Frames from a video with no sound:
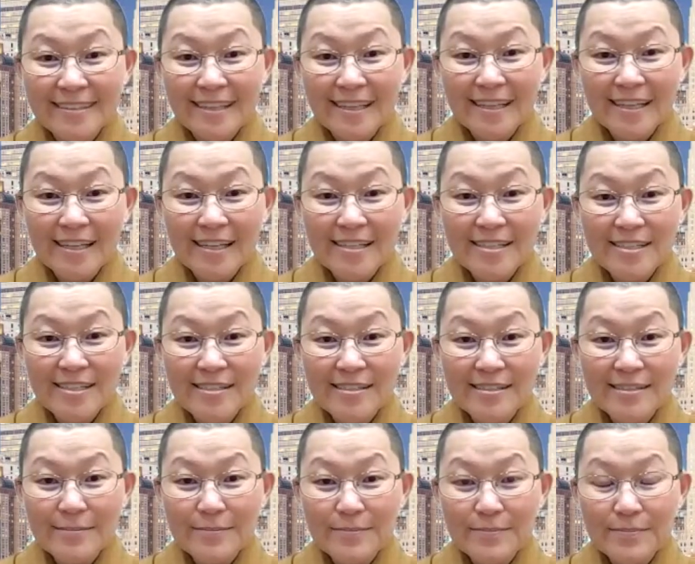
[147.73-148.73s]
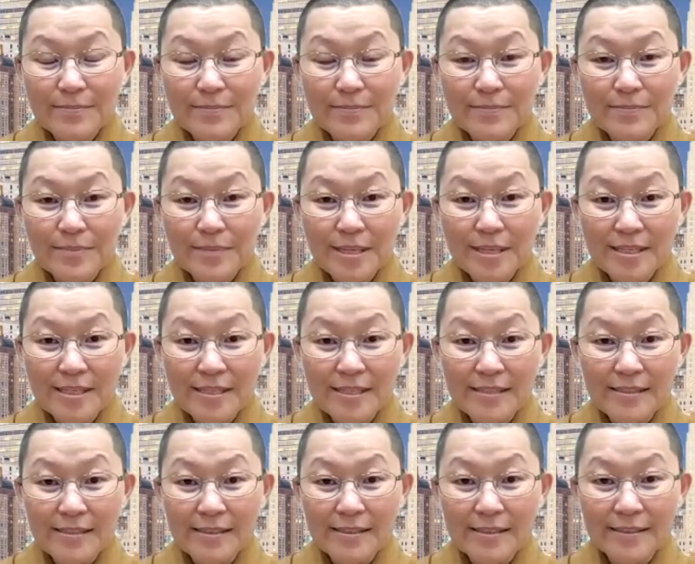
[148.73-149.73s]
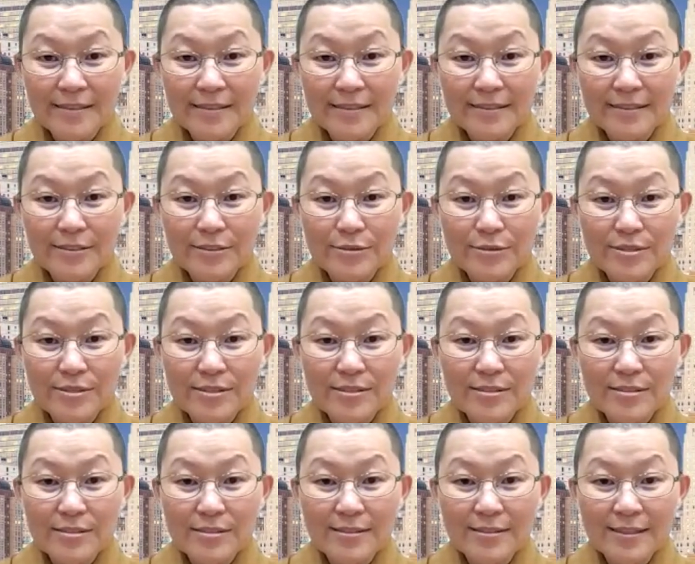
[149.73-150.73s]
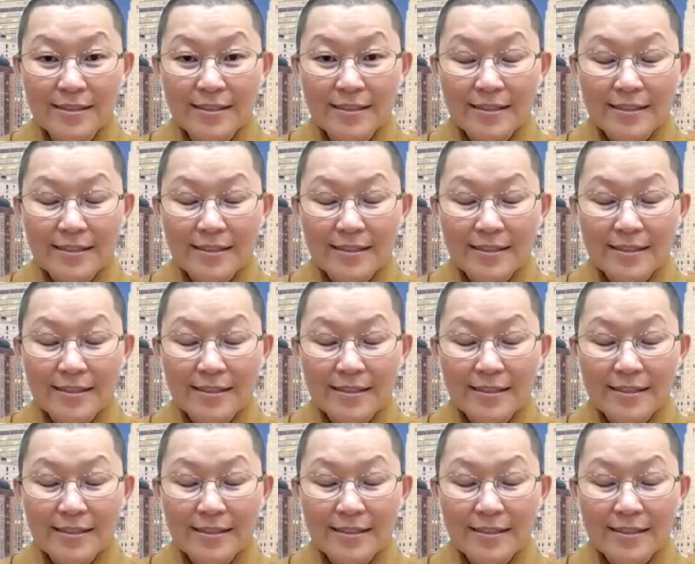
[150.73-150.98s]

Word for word: 刚开始被呃，就是